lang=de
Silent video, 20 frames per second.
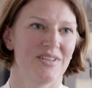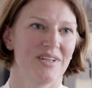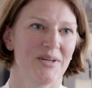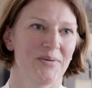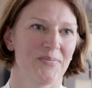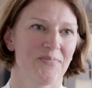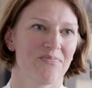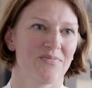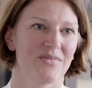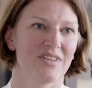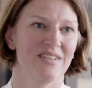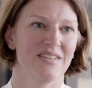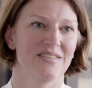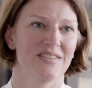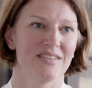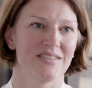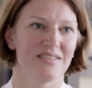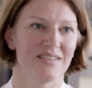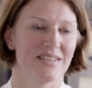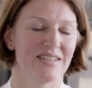ähm,
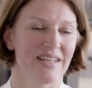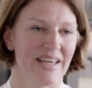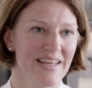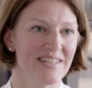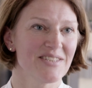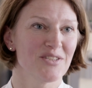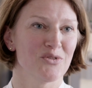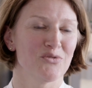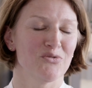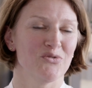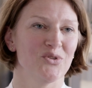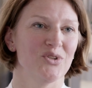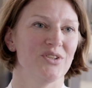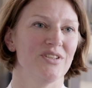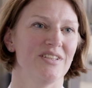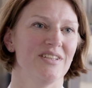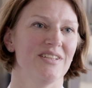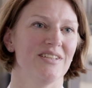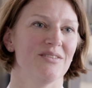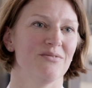dieses Interesse für,
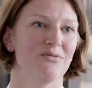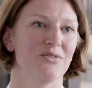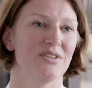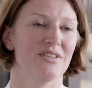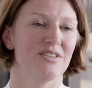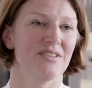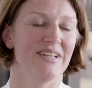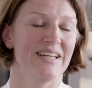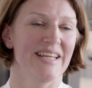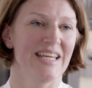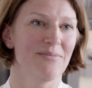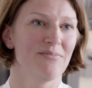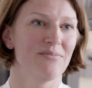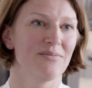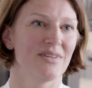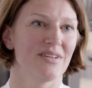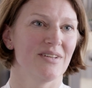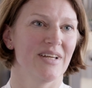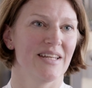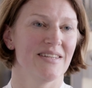die, für das
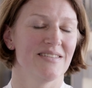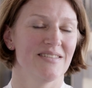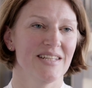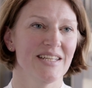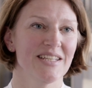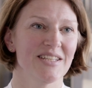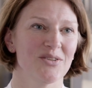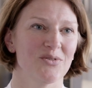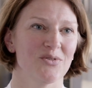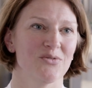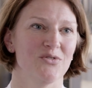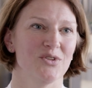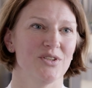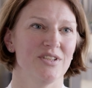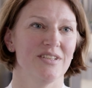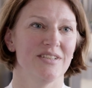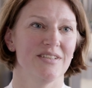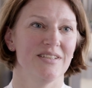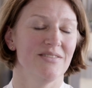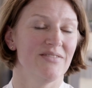Leben an sich und für
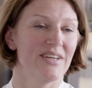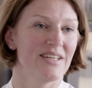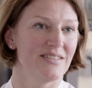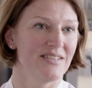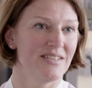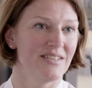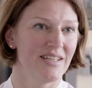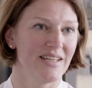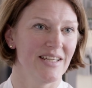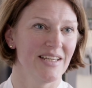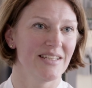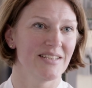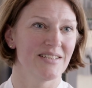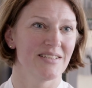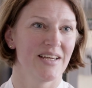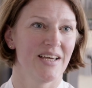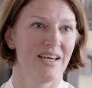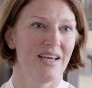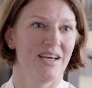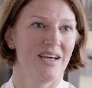die Diversität
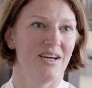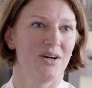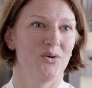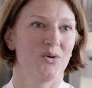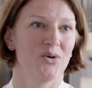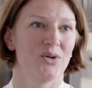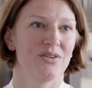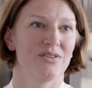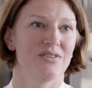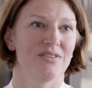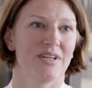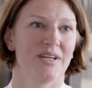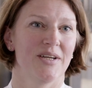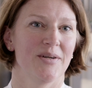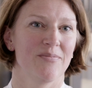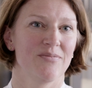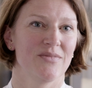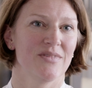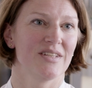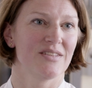und
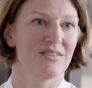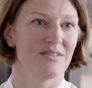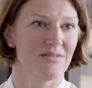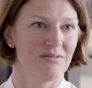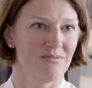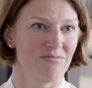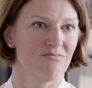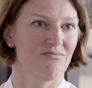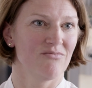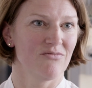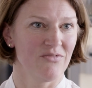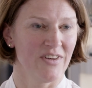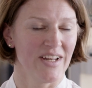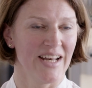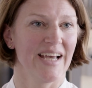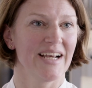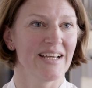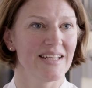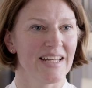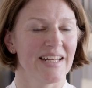ähm, das
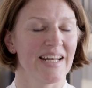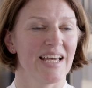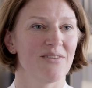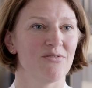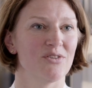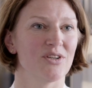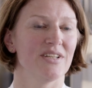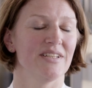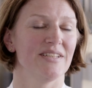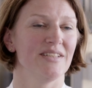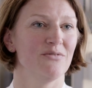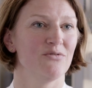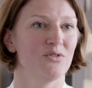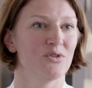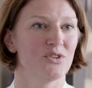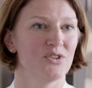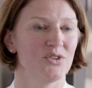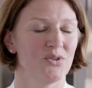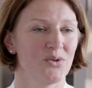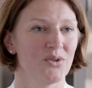Verlangen danach, wirklich die
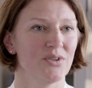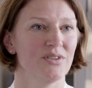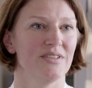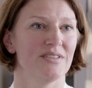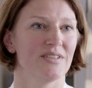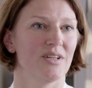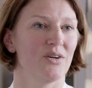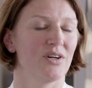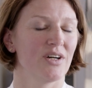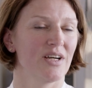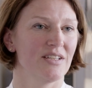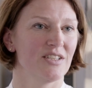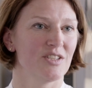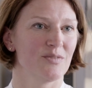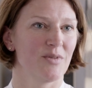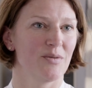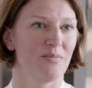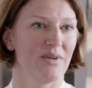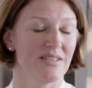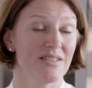Funktion dieser
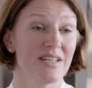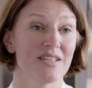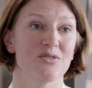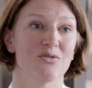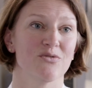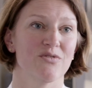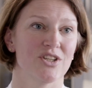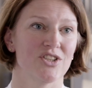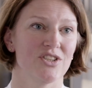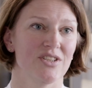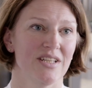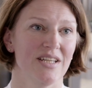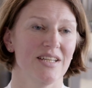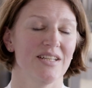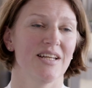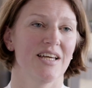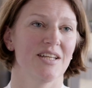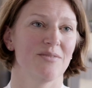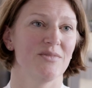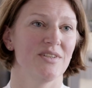Organismen besser zu
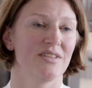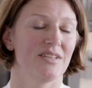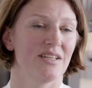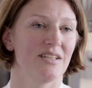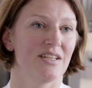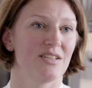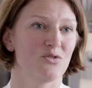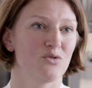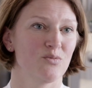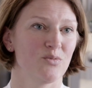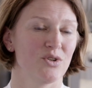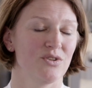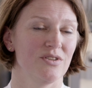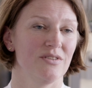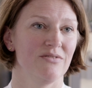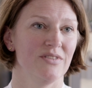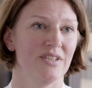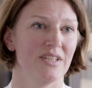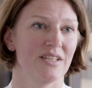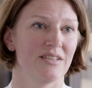verstehen, hat mich dann dazu
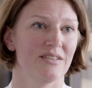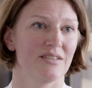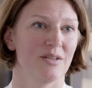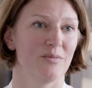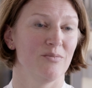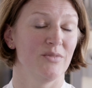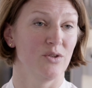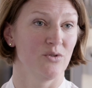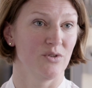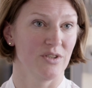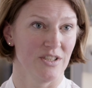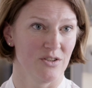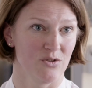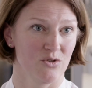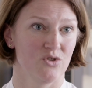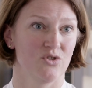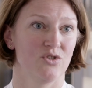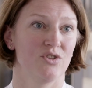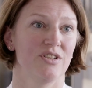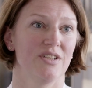motiviert, Biologie zu
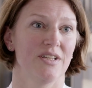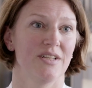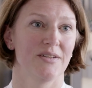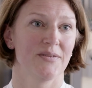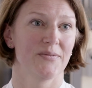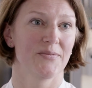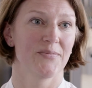studieren.